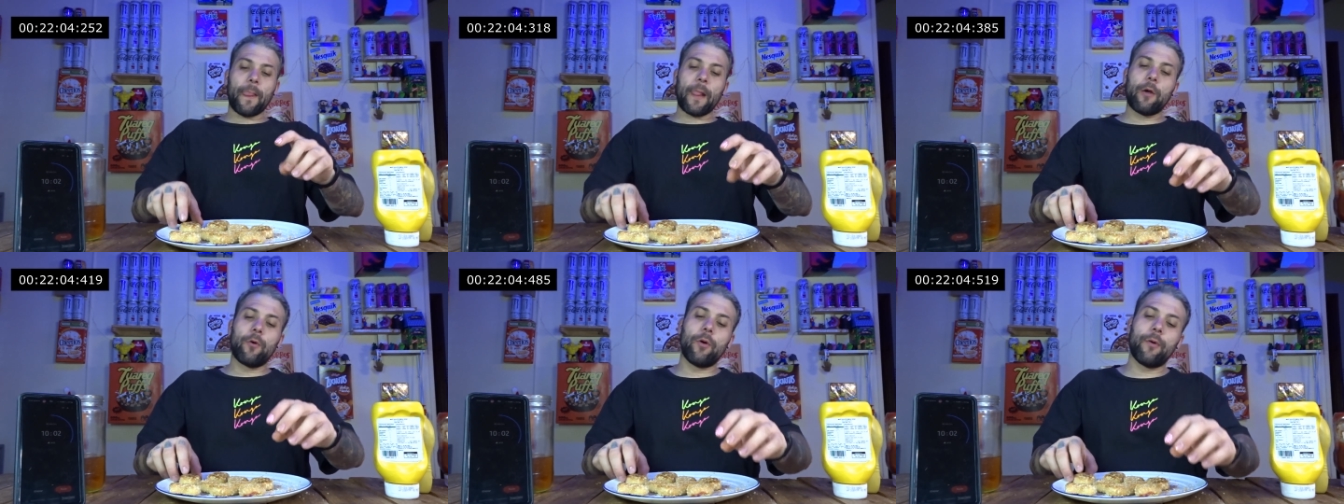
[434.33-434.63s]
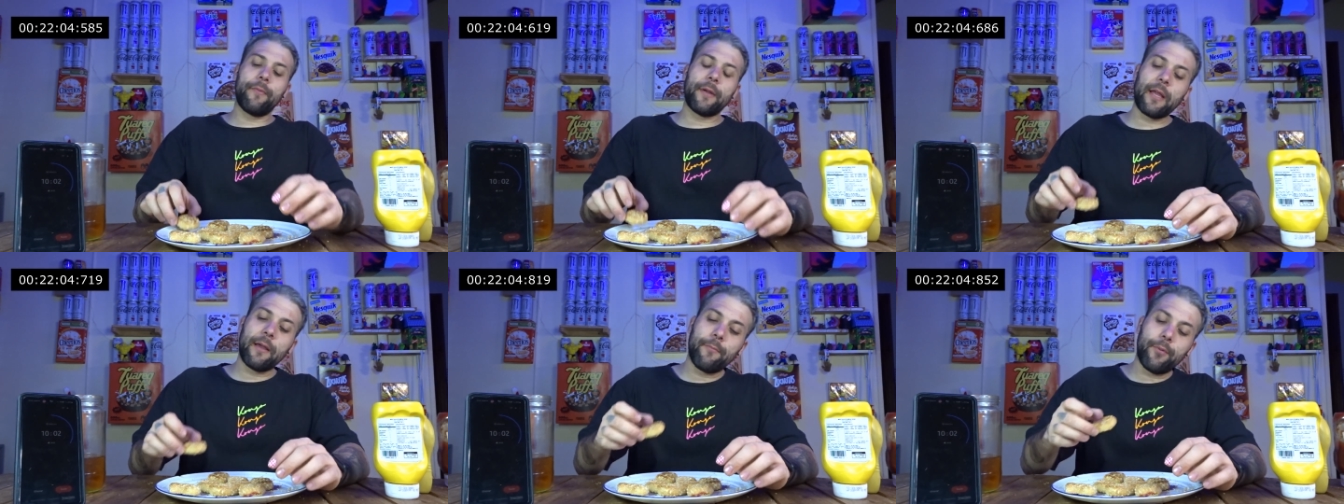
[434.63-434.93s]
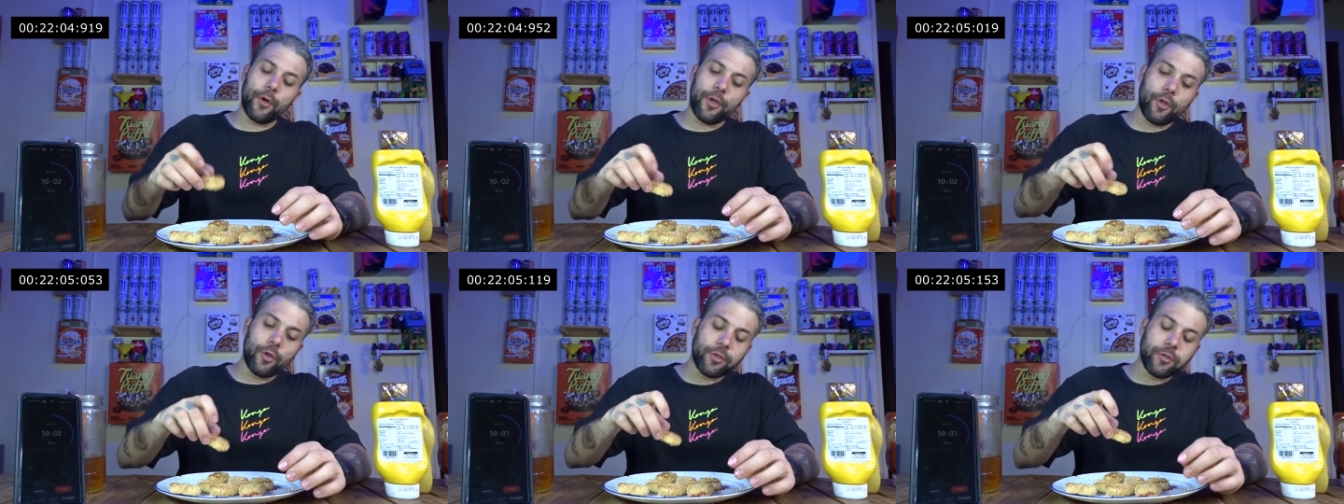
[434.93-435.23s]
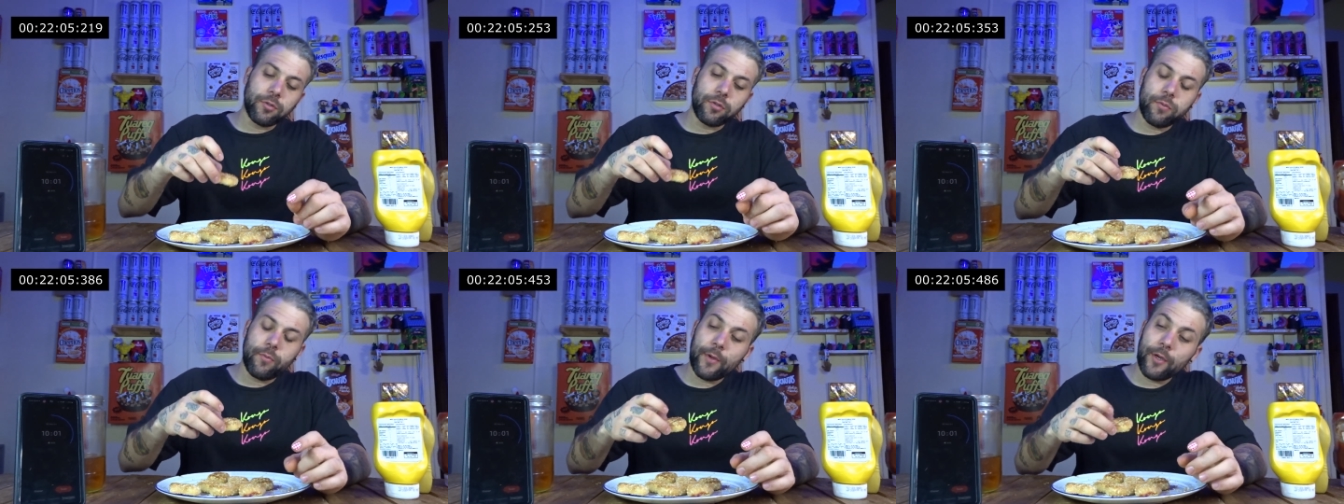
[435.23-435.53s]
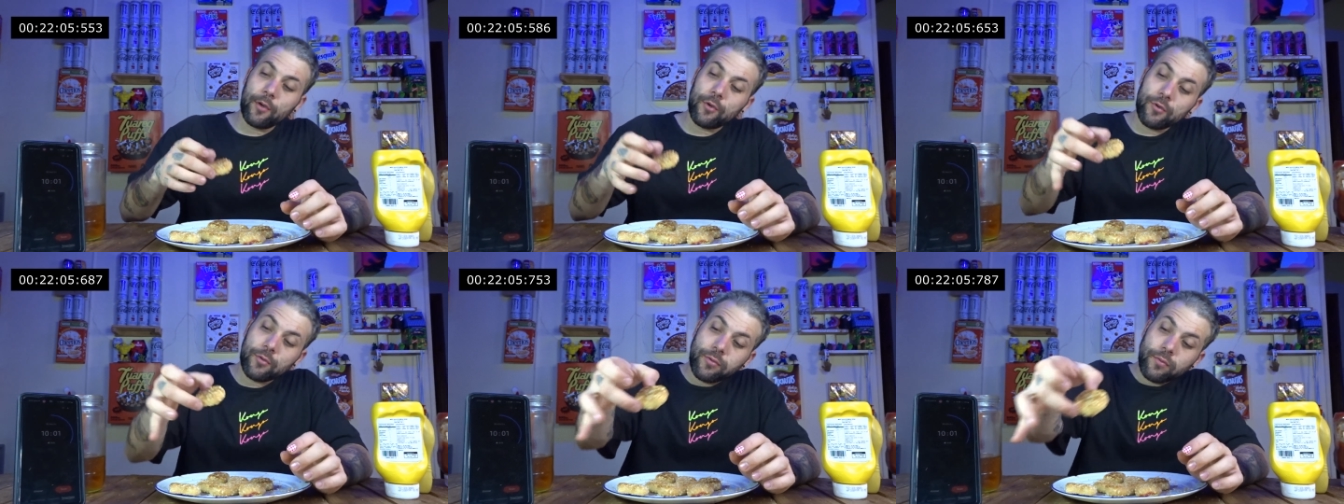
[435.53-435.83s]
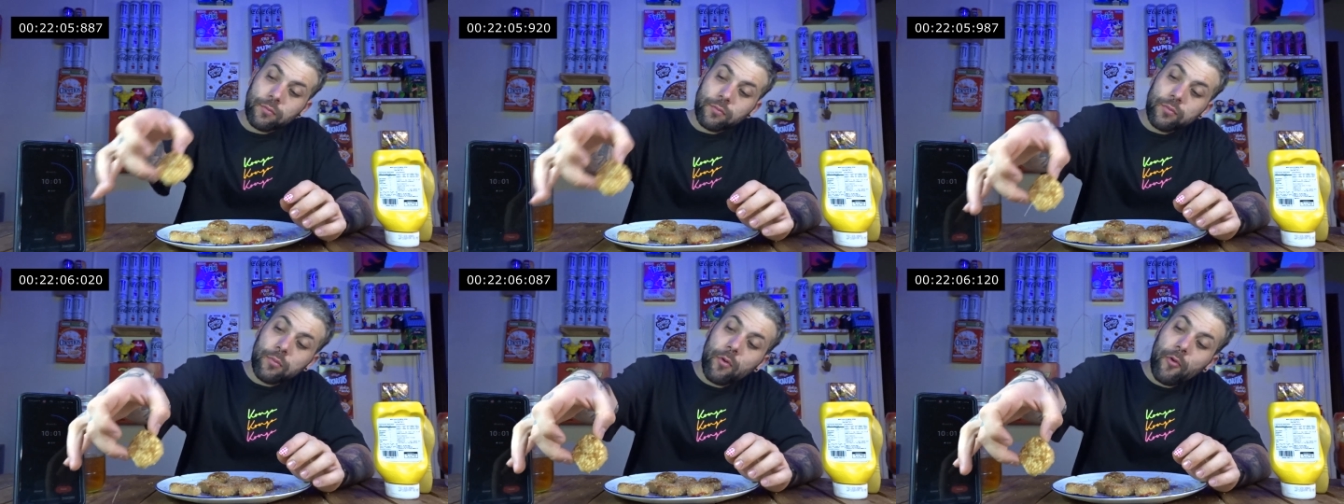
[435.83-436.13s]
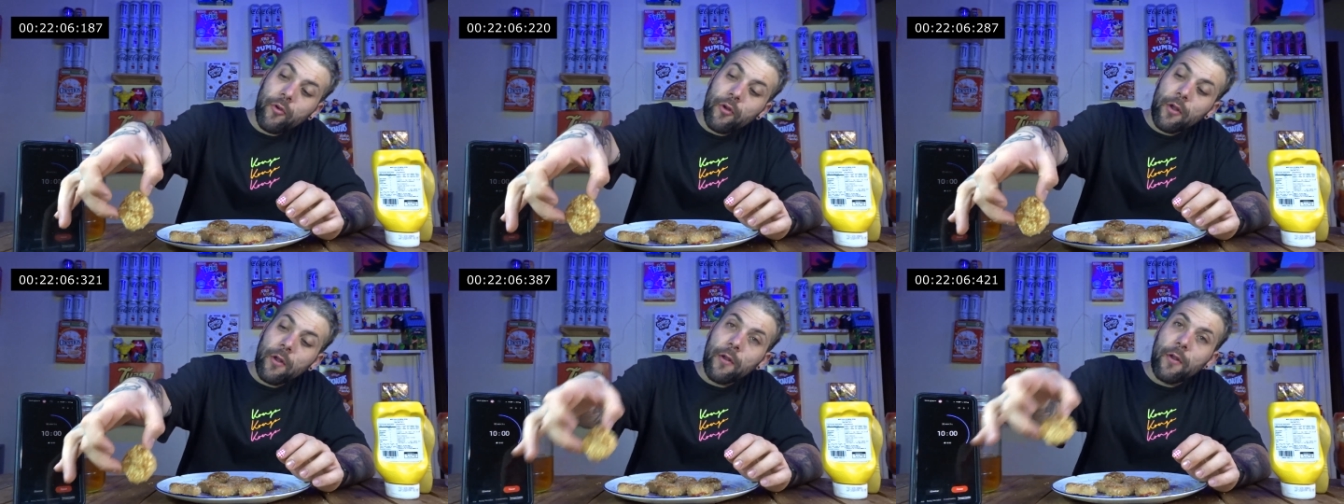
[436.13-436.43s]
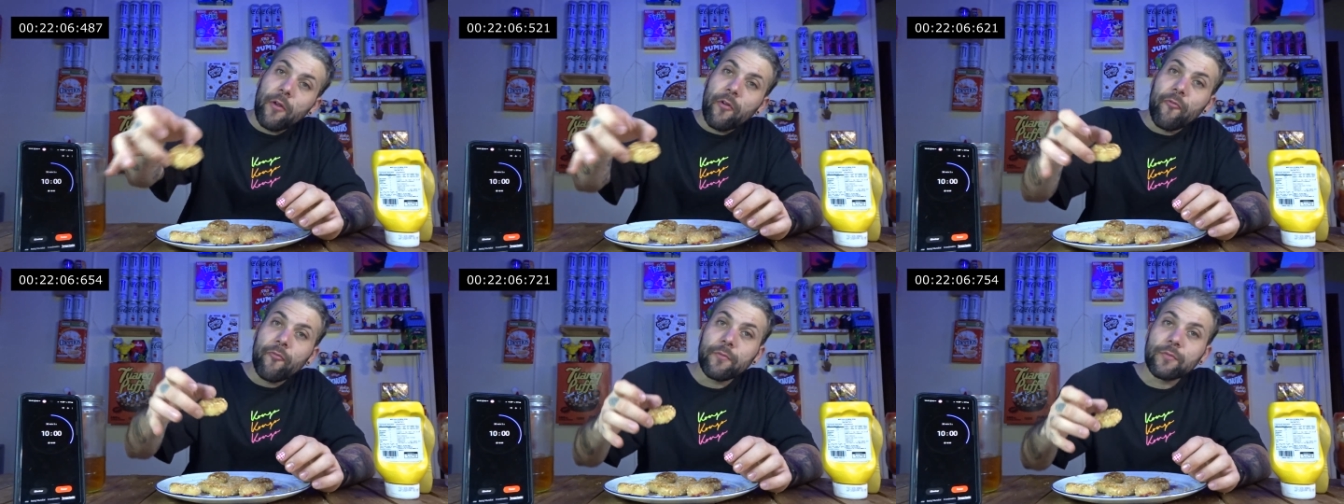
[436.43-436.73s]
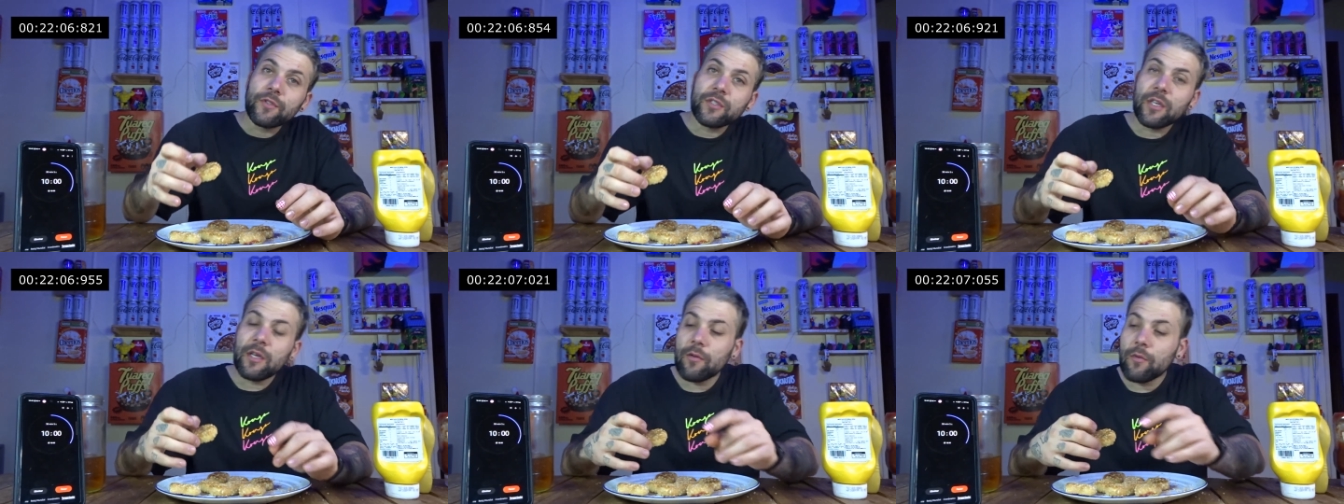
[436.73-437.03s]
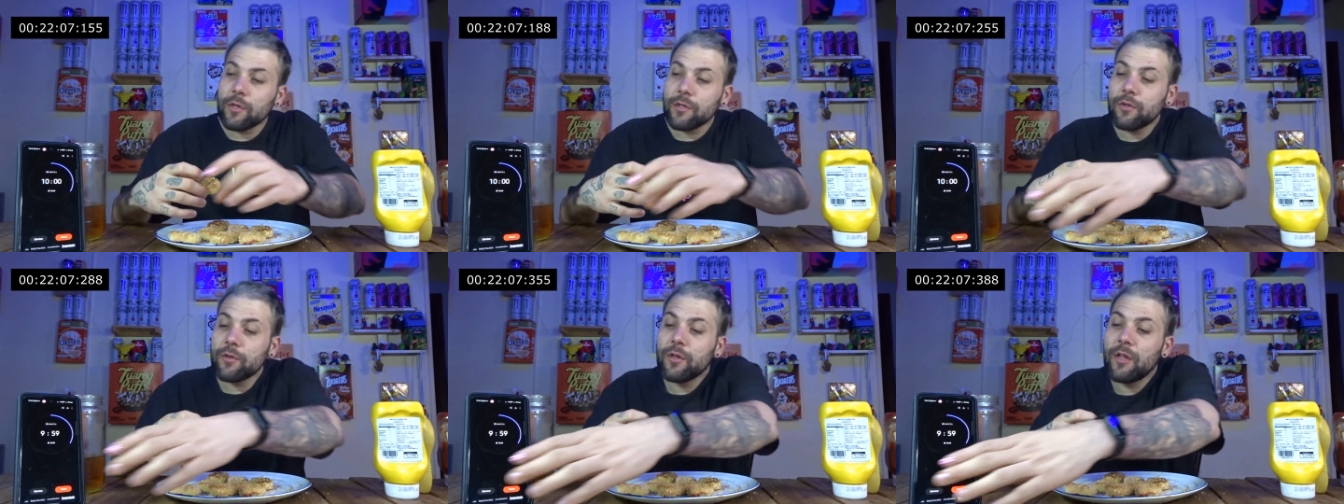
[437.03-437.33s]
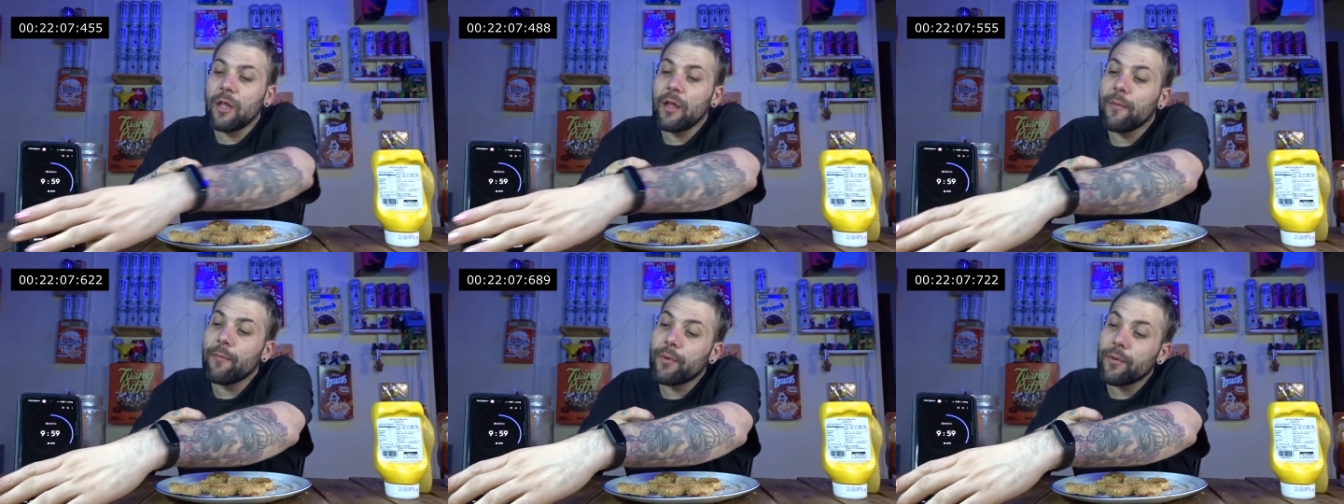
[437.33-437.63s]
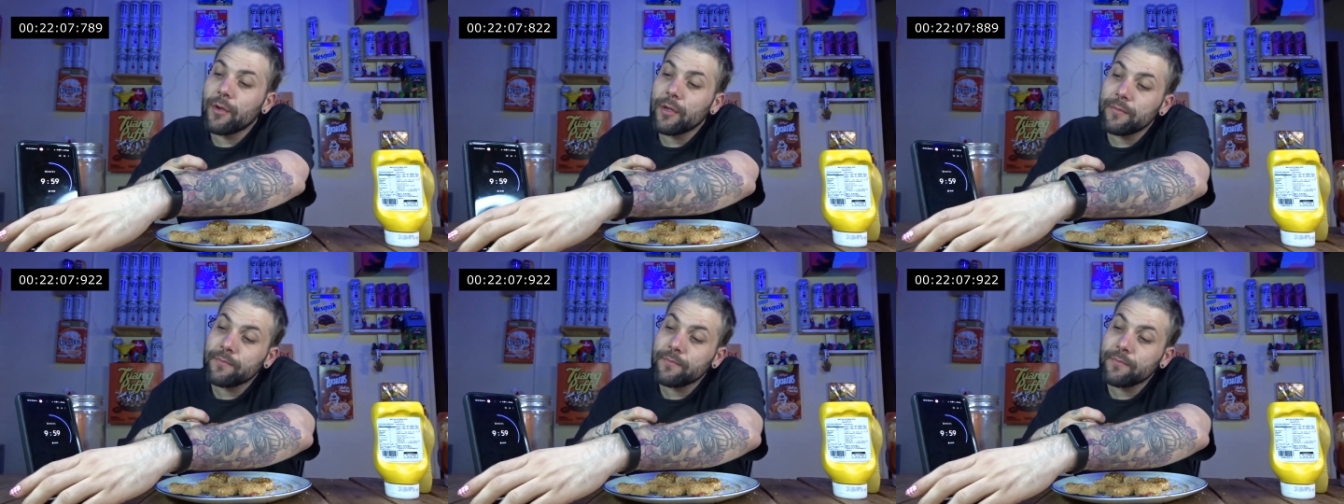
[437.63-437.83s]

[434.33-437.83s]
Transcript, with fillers: oh, me queda poquito, pero no, no sé cuánto tiempo,